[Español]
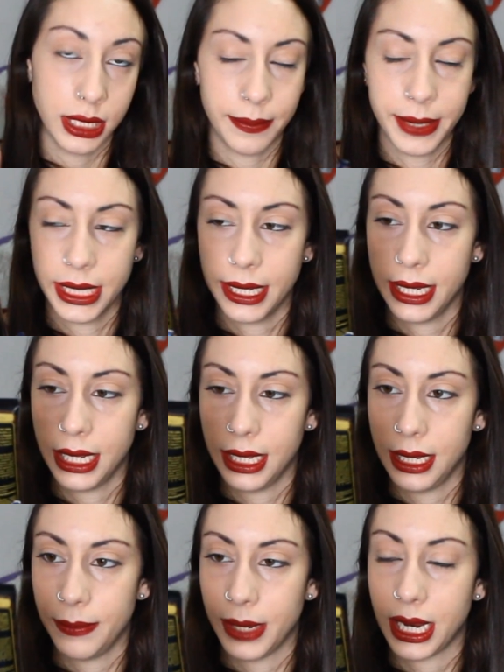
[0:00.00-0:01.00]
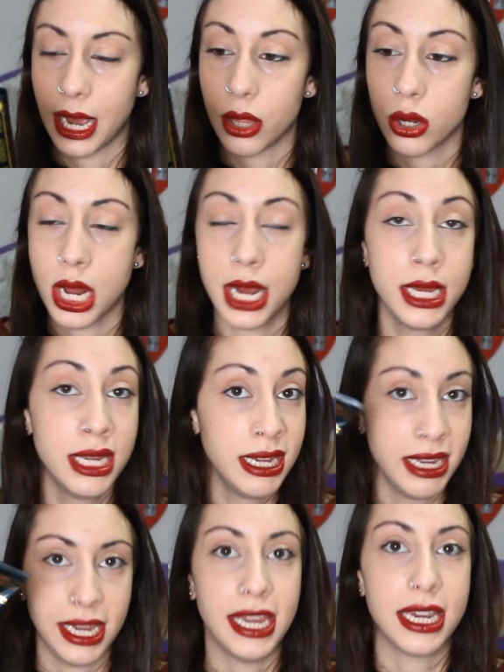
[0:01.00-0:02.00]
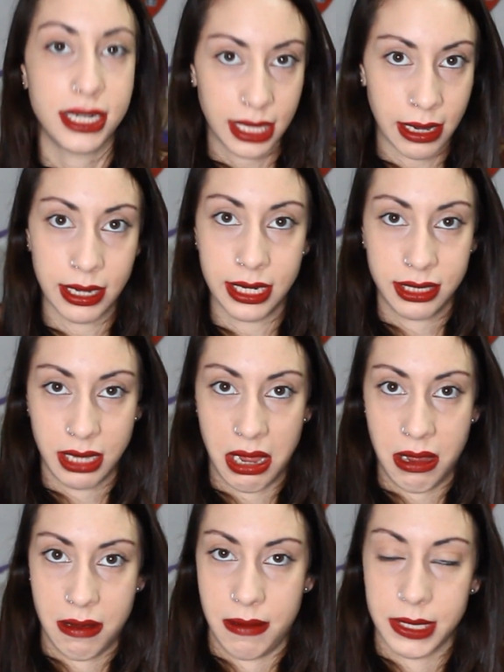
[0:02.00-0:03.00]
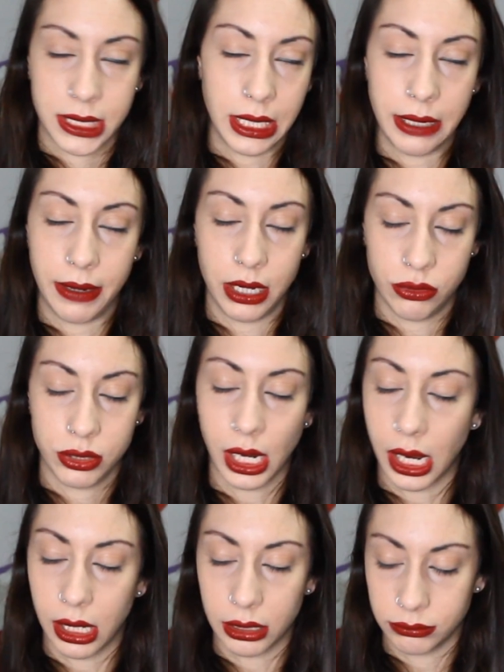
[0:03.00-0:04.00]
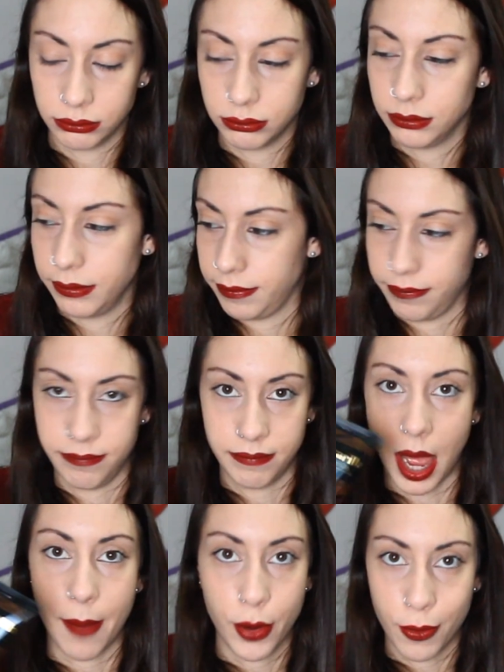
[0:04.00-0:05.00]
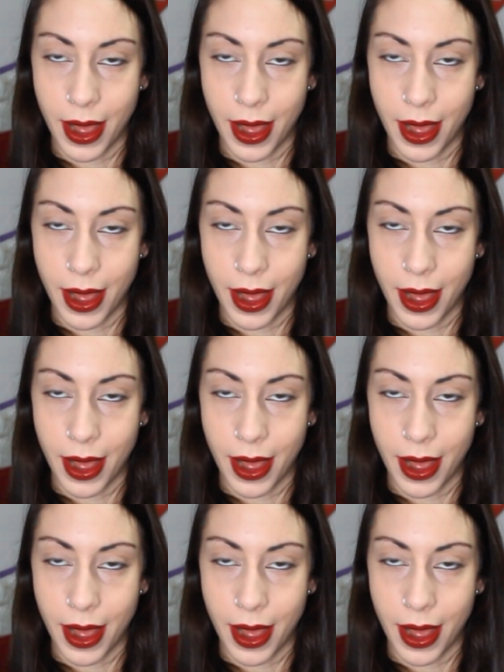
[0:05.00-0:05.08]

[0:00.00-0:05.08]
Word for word: también de Mercadona, y está, está bastante bien, o sea, Mm, aprobado.